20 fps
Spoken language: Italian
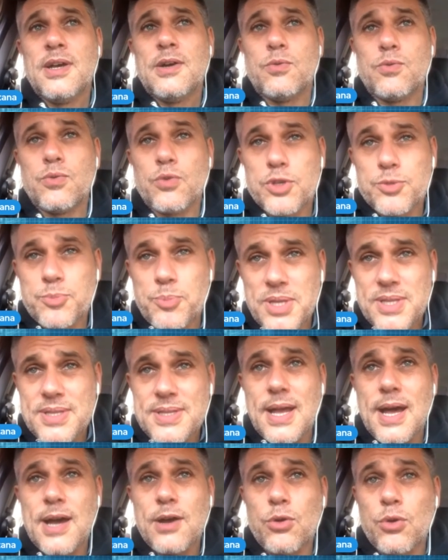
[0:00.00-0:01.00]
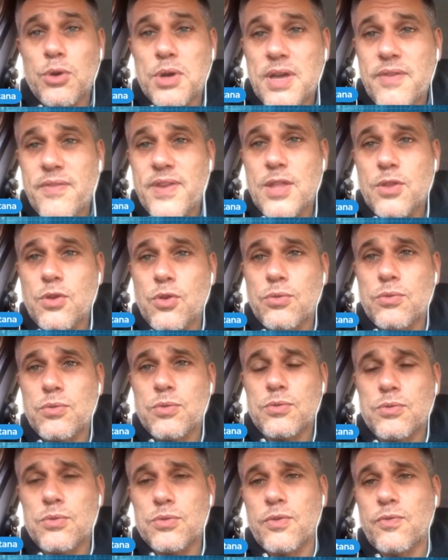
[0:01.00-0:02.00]
Uno spettacolo che avrei do-
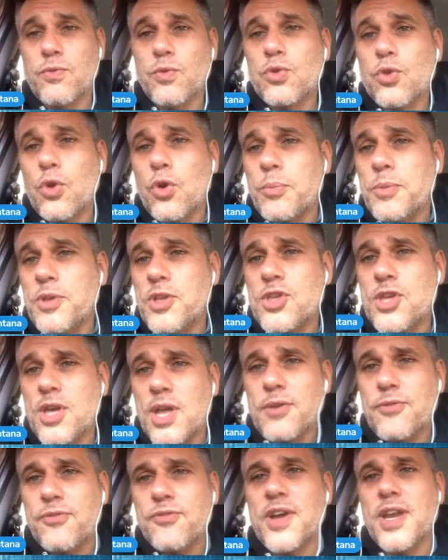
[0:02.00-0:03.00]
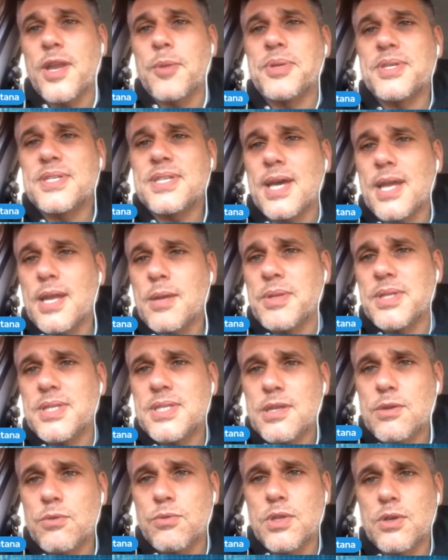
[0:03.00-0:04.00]
dovuto cominciare a fare per
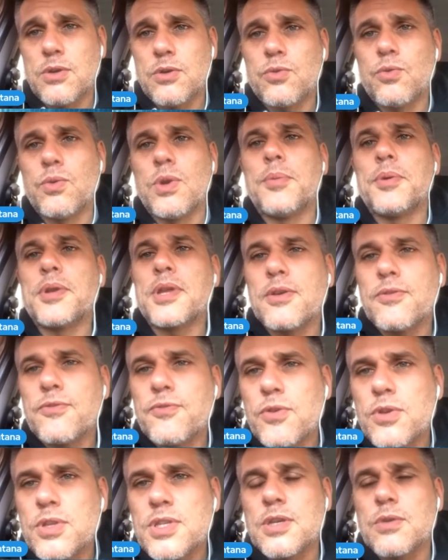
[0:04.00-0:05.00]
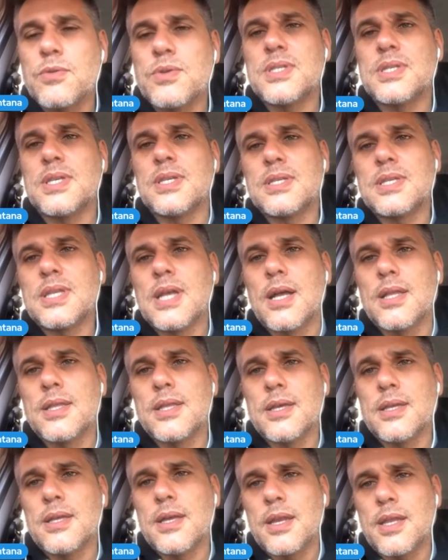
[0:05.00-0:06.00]
Scaramanzia, non dico nulla perché forse
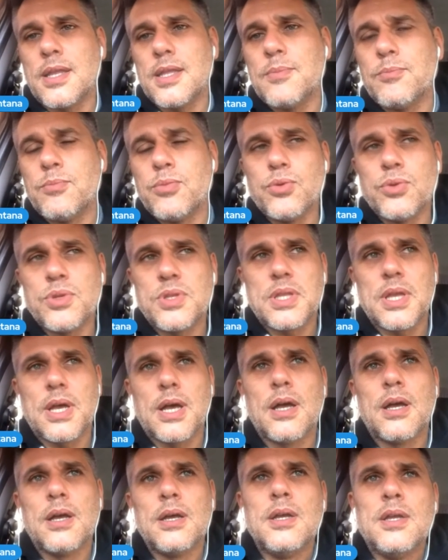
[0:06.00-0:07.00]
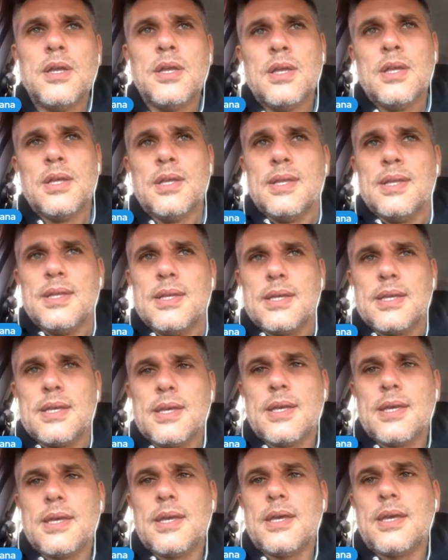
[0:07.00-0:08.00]
quest'estate ridebutta
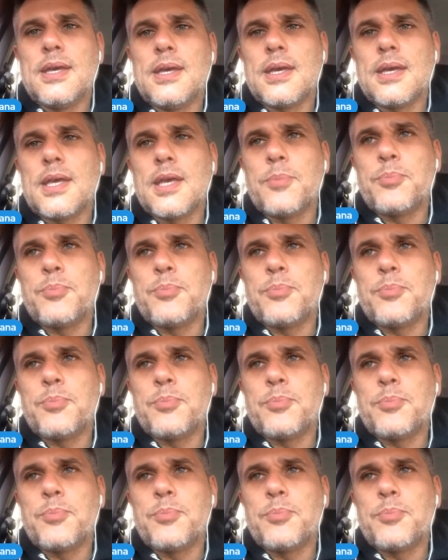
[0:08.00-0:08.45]
e che